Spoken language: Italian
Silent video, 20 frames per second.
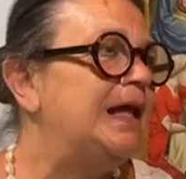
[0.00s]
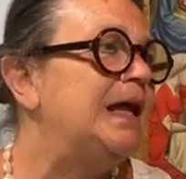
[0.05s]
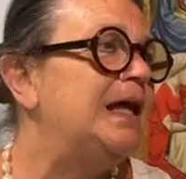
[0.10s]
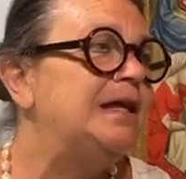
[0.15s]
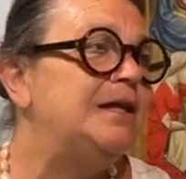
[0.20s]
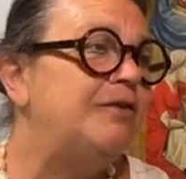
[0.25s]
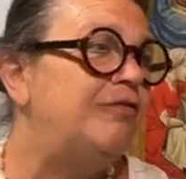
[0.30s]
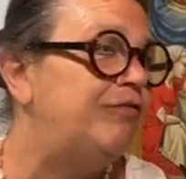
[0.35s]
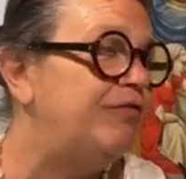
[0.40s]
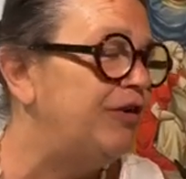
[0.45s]
le
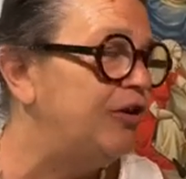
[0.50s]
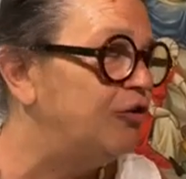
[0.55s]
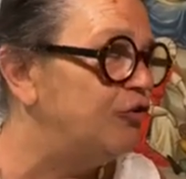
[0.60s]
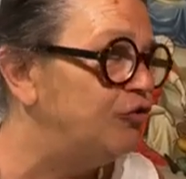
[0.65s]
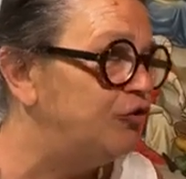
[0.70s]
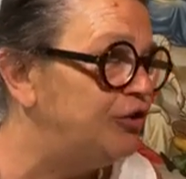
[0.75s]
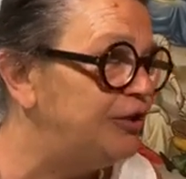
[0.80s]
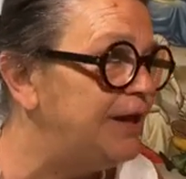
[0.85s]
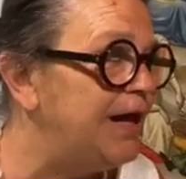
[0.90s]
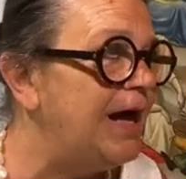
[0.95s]

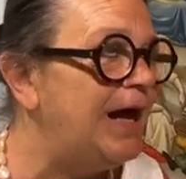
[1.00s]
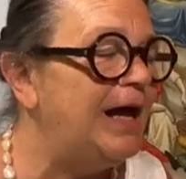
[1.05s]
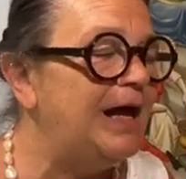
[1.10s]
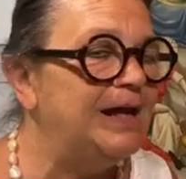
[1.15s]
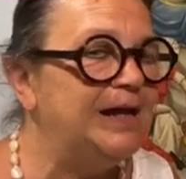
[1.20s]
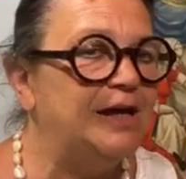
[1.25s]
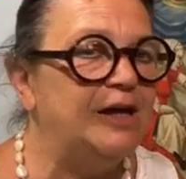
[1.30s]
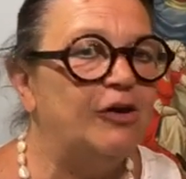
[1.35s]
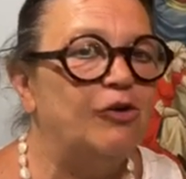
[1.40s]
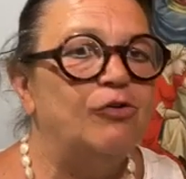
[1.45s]
difficoltà
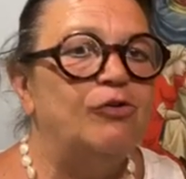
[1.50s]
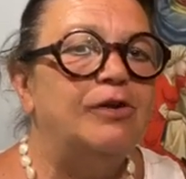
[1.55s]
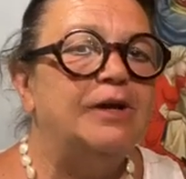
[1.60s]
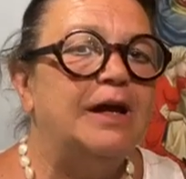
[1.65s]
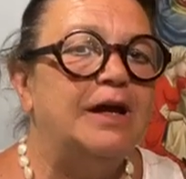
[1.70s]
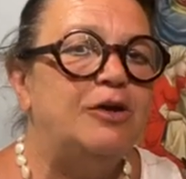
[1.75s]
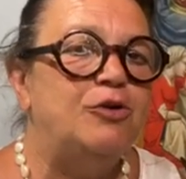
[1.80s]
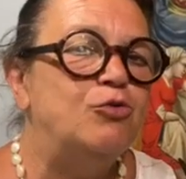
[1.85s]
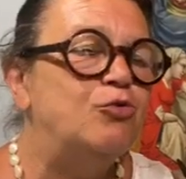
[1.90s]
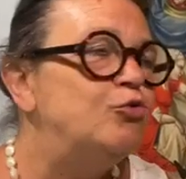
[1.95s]
anche con
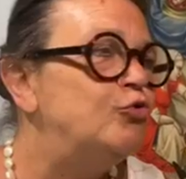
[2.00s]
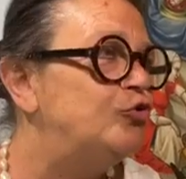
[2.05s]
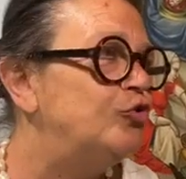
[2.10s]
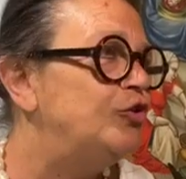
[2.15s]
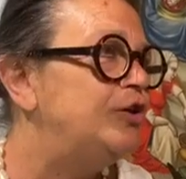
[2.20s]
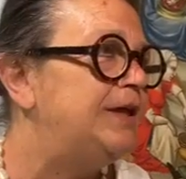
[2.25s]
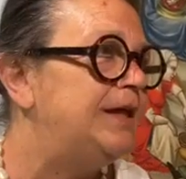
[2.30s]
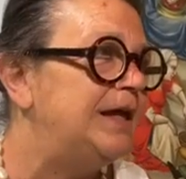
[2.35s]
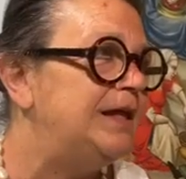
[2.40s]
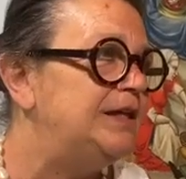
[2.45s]
l'aiuto
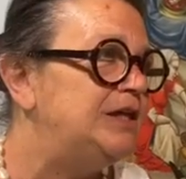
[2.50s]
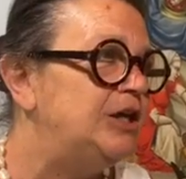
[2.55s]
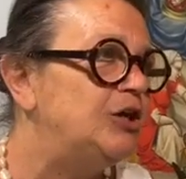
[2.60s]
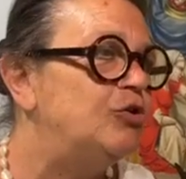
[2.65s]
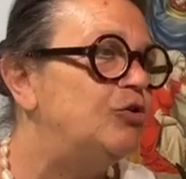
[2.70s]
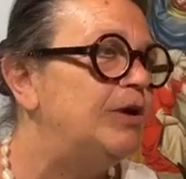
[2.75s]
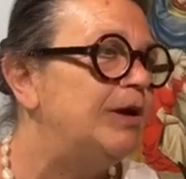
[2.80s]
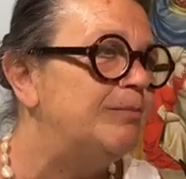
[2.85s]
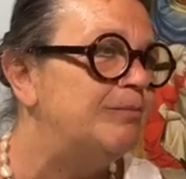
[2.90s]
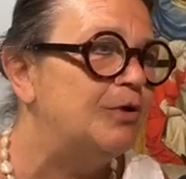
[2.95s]
di tanti
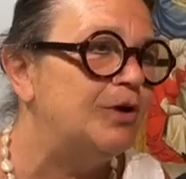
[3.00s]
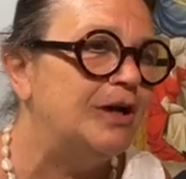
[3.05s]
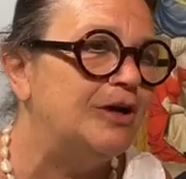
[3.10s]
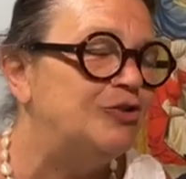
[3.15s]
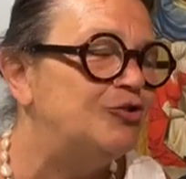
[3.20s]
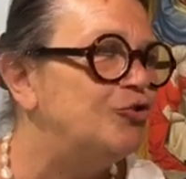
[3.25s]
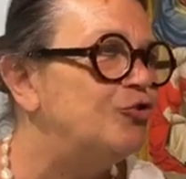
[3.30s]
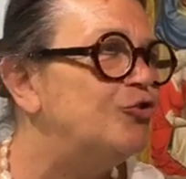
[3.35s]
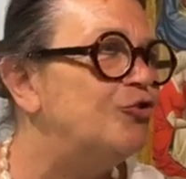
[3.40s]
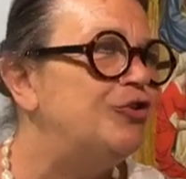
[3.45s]

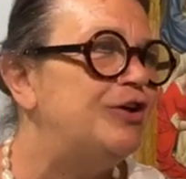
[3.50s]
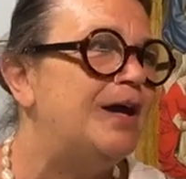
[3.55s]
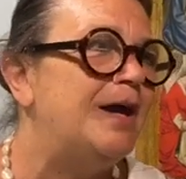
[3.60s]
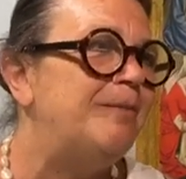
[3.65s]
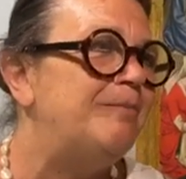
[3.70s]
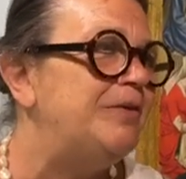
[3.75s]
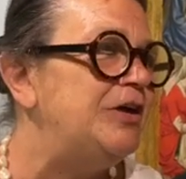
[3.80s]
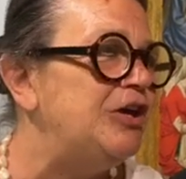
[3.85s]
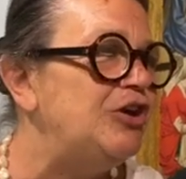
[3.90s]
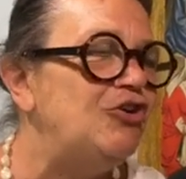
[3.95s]
collaboratori,
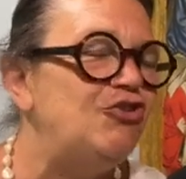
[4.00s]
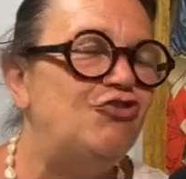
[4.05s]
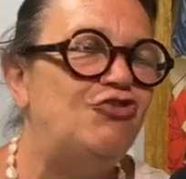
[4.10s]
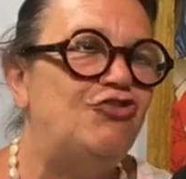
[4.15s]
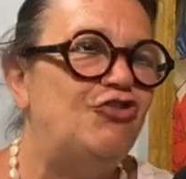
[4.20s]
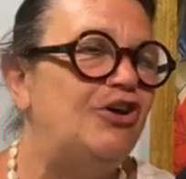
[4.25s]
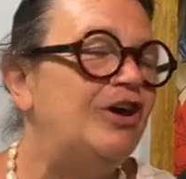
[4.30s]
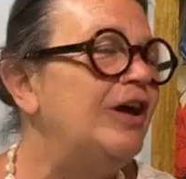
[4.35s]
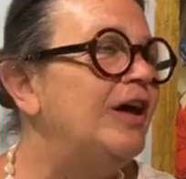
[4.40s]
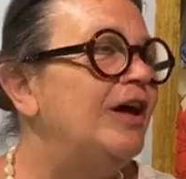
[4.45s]

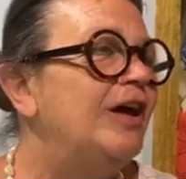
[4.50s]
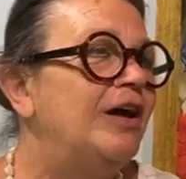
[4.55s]
amici,